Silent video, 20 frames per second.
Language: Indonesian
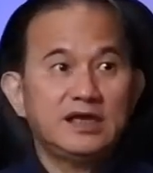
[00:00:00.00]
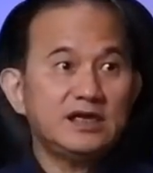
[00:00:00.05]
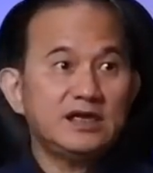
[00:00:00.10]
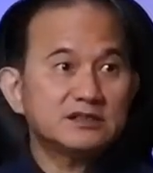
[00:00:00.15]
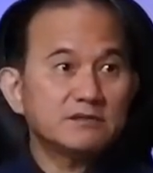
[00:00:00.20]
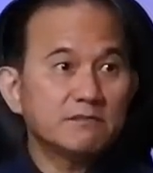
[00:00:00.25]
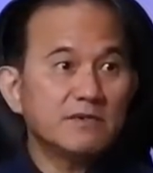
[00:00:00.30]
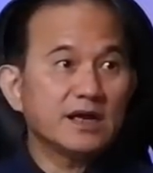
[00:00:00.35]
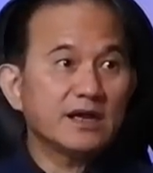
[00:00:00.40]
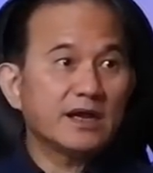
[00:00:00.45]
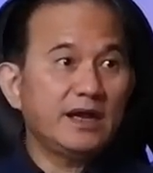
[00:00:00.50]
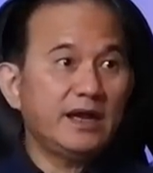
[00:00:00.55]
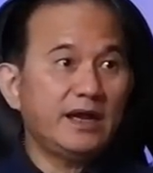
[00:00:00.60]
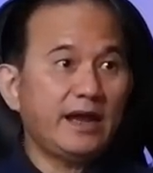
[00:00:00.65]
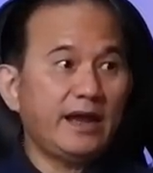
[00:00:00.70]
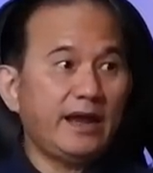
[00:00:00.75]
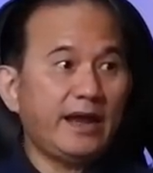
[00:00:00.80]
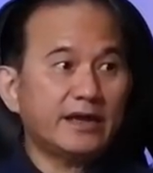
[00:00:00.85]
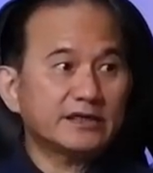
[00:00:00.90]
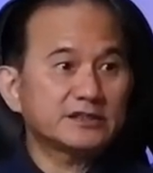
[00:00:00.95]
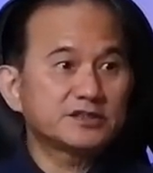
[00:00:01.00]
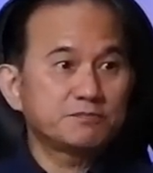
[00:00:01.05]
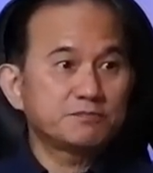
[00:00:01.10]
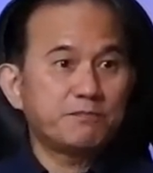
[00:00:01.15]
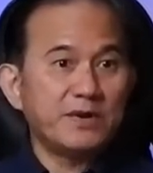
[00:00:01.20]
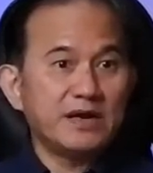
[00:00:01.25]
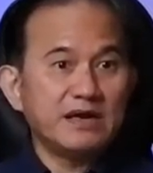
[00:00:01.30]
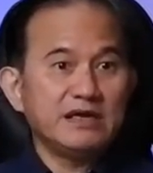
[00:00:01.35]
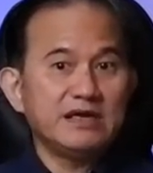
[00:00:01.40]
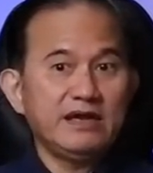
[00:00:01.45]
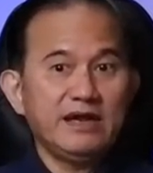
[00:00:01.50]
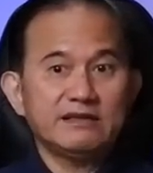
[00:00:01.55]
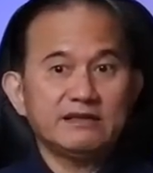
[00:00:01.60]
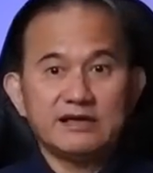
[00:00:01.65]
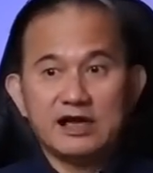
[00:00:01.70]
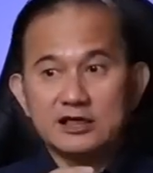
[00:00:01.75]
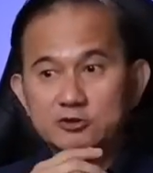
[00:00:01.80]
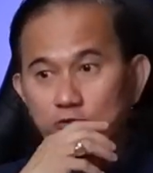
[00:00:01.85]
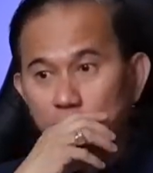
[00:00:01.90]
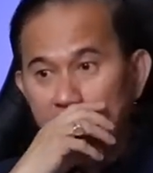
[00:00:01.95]
Saya sebagai ex
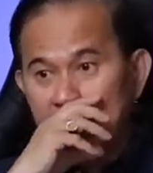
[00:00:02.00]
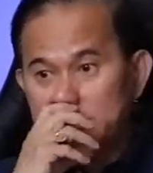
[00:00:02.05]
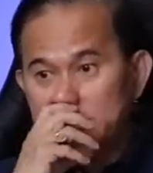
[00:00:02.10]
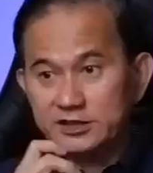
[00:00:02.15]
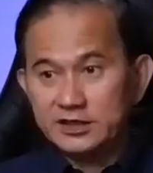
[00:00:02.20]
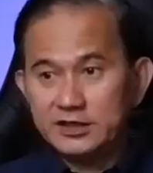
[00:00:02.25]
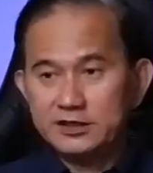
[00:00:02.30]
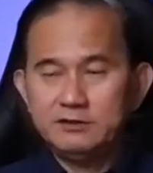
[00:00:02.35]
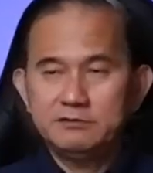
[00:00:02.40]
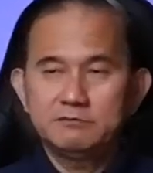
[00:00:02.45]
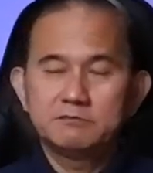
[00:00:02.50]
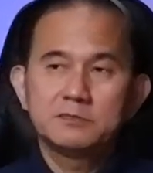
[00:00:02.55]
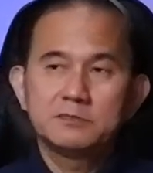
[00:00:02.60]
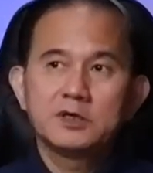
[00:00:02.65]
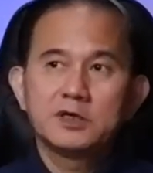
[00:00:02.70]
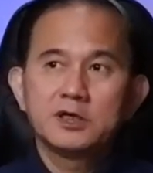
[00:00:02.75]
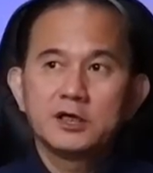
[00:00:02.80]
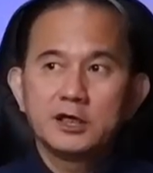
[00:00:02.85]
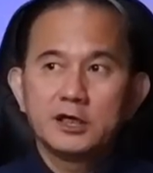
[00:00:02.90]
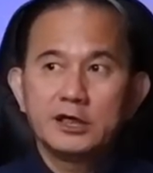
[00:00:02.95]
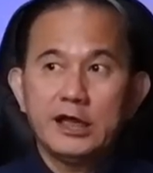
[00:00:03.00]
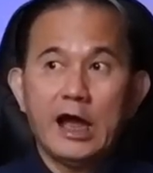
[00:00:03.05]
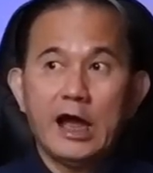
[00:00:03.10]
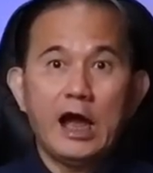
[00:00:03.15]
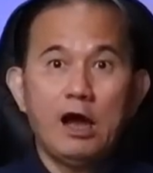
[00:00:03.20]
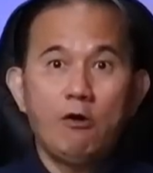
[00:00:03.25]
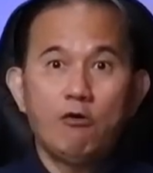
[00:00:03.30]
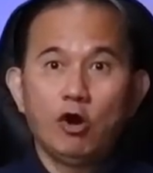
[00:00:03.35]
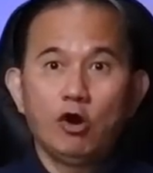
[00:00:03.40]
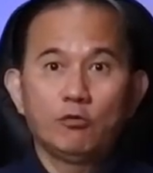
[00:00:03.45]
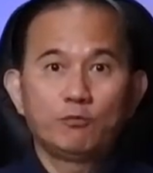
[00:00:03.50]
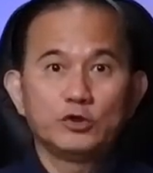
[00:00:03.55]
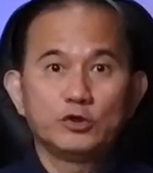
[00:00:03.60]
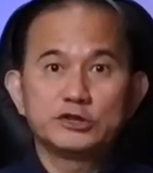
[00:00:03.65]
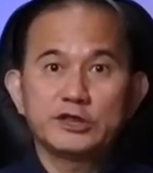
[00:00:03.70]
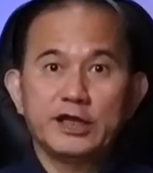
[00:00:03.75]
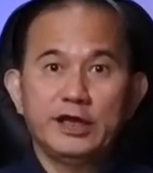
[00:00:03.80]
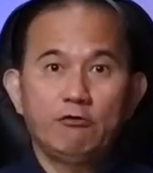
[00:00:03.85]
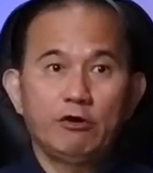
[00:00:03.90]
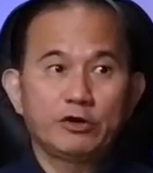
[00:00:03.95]
penggiat asuransi, ya
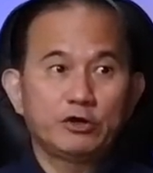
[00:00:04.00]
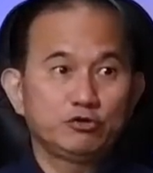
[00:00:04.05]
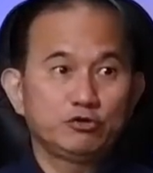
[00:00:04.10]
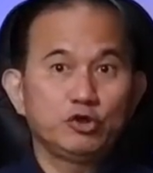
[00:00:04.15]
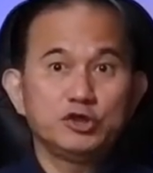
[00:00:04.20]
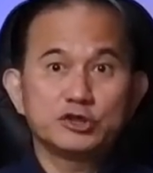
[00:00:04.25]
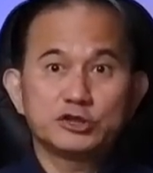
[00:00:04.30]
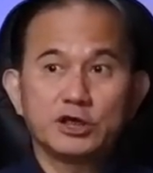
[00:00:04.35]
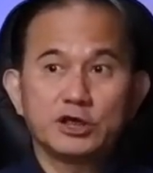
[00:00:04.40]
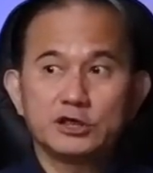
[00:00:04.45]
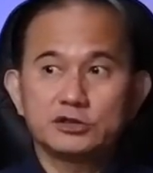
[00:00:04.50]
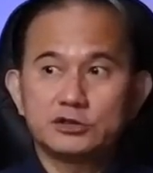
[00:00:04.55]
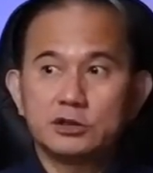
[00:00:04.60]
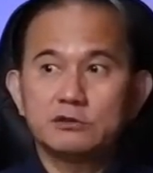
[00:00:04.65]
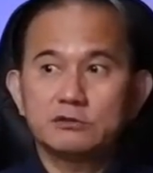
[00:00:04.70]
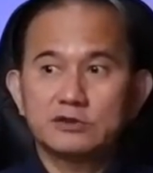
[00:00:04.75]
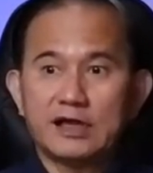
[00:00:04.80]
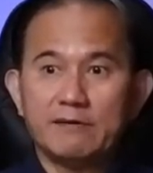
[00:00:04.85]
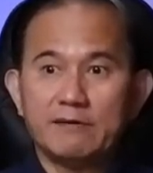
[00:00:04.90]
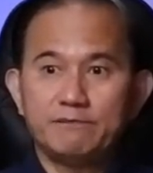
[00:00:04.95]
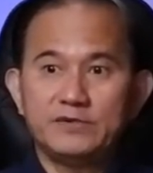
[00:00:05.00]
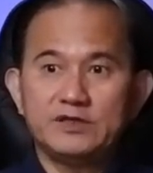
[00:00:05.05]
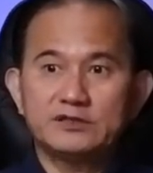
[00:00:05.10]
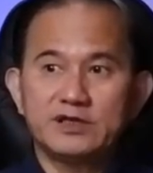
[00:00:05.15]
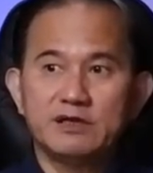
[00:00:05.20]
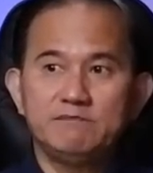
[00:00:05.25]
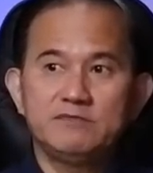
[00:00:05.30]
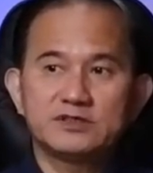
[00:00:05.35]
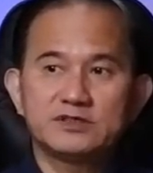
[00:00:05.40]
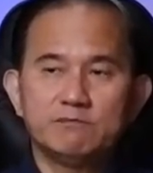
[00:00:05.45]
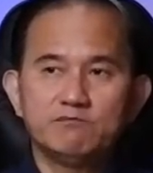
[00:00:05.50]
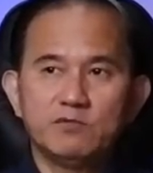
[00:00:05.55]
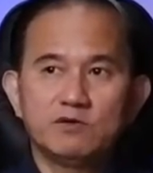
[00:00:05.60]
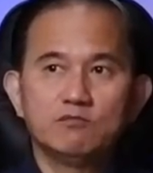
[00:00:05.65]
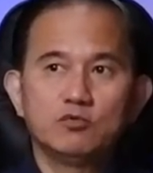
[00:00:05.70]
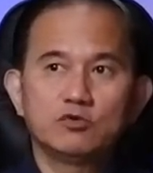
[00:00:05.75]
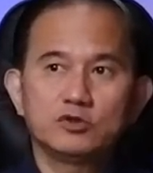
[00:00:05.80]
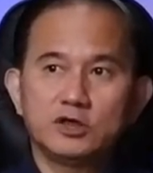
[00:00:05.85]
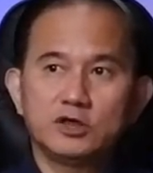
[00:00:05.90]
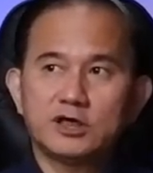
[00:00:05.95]
walaupun saya waktu itu iseng-iseng, tapi saya bisa
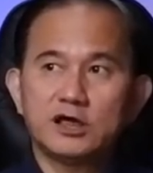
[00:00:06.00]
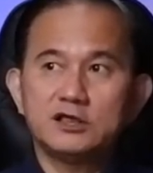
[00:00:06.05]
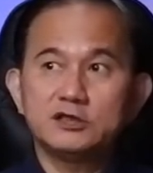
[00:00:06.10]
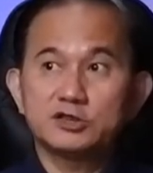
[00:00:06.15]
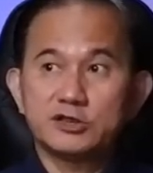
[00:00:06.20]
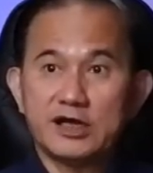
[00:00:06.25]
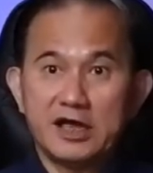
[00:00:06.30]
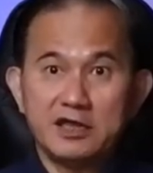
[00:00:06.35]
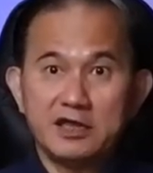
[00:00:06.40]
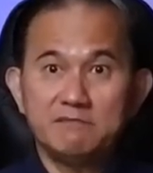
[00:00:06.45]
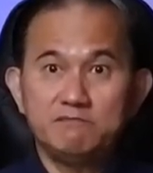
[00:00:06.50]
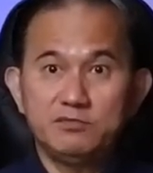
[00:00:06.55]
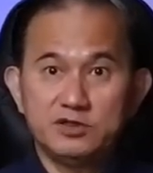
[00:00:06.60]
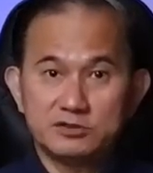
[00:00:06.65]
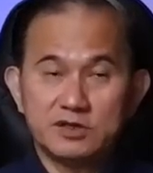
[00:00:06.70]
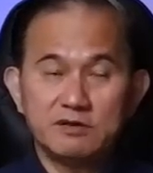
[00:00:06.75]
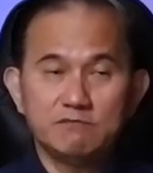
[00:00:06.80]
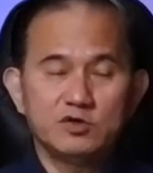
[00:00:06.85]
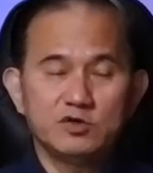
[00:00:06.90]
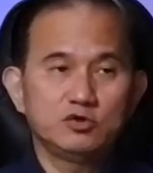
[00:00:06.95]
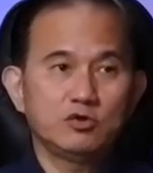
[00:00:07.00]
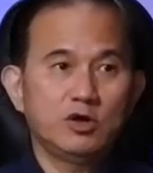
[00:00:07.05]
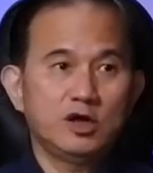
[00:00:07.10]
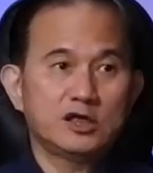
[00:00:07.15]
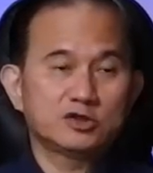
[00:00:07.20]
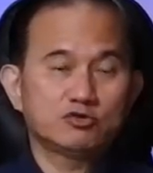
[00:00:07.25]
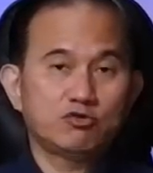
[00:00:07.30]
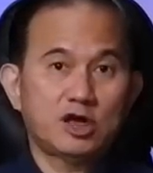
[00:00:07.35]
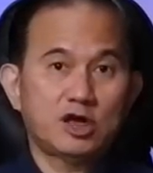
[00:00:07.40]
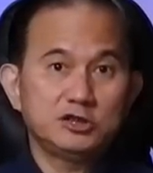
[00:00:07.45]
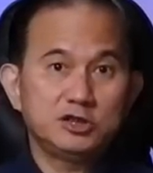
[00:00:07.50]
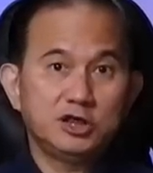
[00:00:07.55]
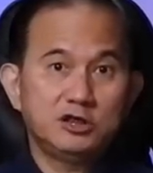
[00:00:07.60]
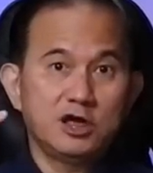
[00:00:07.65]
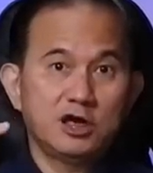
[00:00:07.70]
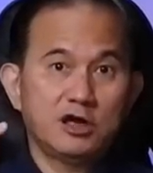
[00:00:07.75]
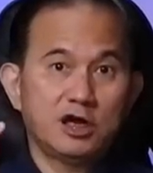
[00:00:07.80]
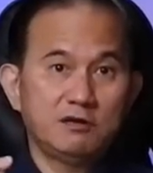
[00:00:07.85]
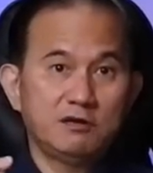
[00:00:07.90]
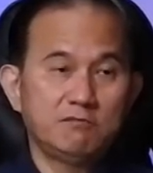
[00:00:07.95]
membuktikan saya bisa menjual asuransi
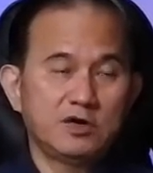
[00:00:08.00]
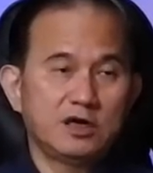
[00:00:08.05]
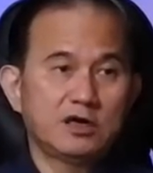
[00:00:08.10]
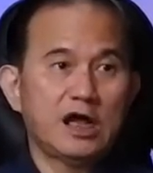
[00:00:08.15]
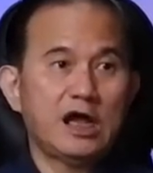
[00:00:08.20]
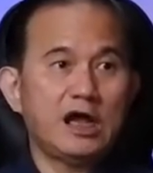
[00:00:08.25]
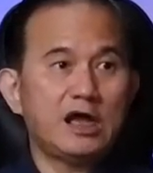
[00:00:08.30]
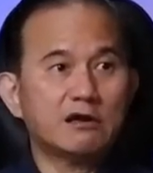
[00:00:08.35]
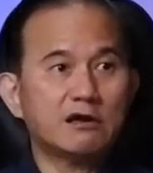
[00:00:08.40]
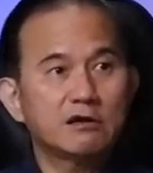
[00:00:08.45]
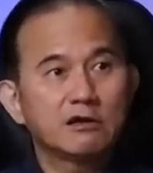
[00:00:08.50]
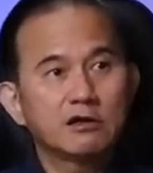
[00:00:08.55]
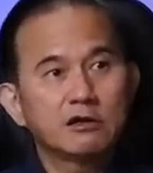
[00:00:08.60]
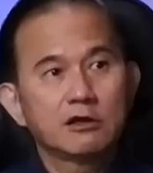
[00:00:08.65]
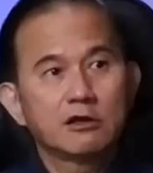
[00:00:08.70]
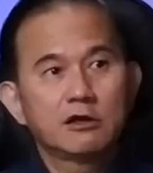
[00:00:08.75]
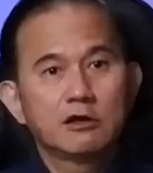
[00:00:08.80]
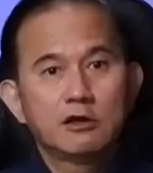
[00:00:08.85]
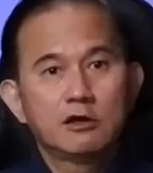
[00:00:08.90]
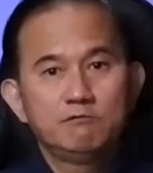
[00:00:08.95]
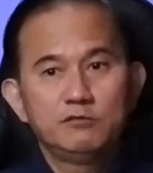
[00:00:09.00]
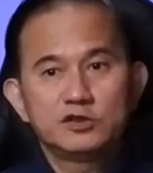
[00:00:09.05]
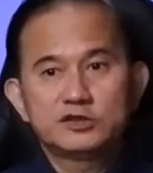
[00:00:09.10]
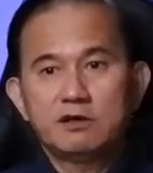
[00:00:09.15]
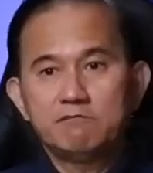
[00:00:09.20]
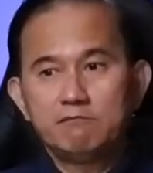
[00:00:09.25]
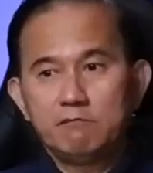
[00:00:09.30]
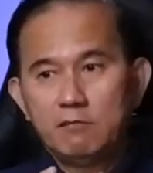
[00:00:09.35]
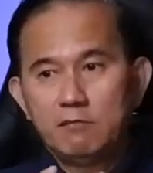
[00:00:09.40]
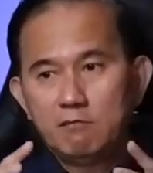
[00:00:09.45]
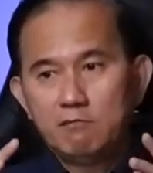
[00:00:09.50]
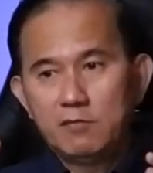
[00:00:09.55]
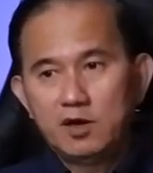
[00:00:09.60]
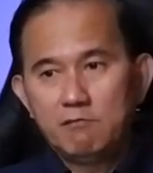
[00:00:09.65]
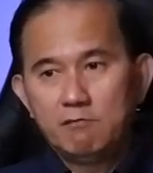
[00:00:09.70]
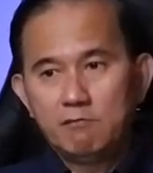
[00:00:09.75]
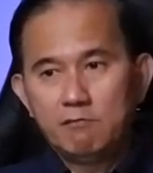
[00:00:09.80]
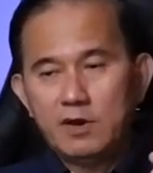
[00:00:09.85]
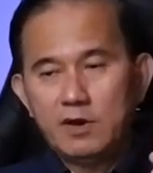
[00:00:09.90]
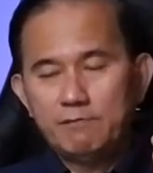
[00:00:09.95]
dengan benar, bisa
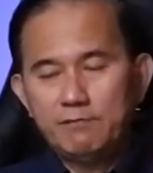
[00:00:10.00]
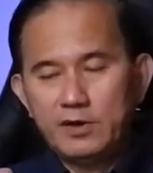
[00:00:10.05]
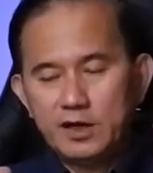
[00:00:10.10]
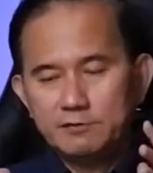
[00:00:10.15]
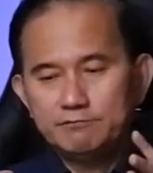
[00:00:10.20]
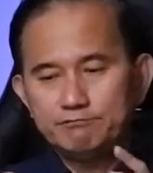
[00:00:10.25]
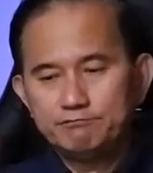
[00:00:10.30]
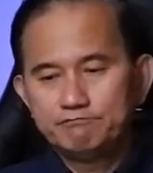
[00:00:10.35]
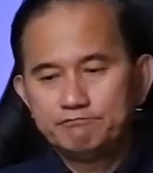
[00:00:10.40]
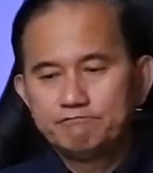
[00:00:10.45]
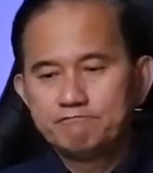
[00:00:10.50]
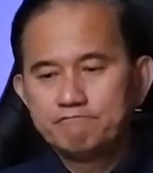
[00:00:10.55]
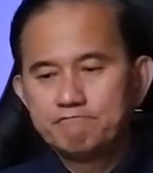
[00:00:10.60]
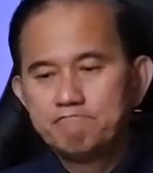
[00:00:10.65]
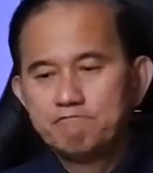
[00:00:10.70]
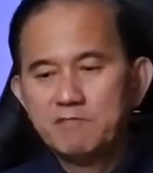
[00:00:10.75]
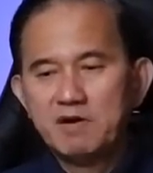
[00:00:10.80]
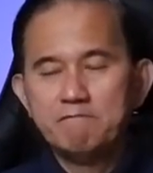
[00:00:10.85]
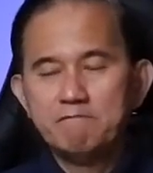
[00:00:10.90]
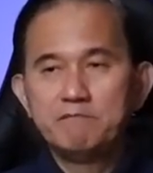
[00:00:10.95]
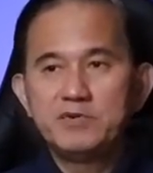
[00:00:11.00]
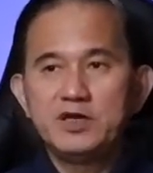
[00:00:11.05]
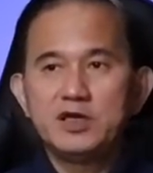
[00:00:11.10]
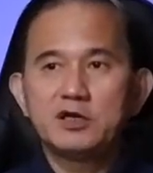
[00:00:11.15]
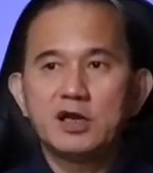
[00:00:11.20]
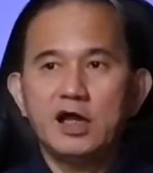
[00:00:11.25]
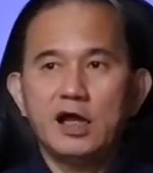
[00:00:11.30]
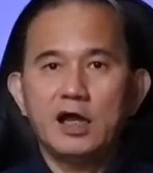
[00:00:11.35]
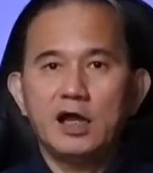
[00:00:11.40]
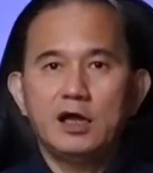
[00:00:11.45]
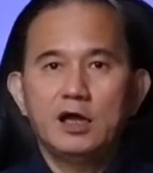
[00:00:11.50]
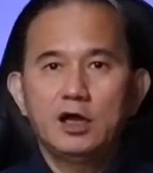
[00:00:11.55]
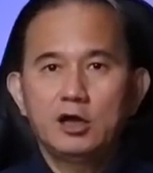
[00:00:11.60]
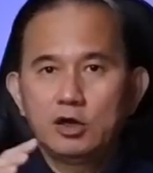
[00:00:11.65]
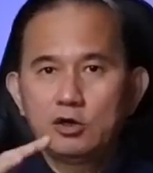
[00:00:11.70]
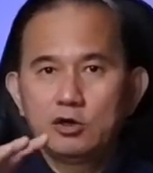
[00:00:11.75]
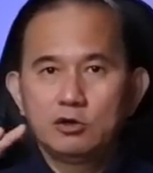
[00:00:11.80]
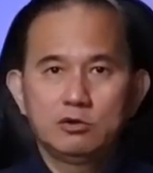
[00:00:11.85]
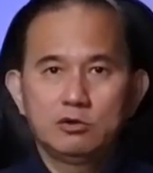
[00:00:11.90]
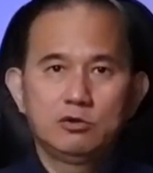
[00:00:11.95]
mem, apa,
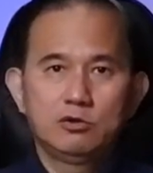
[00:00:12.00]
membina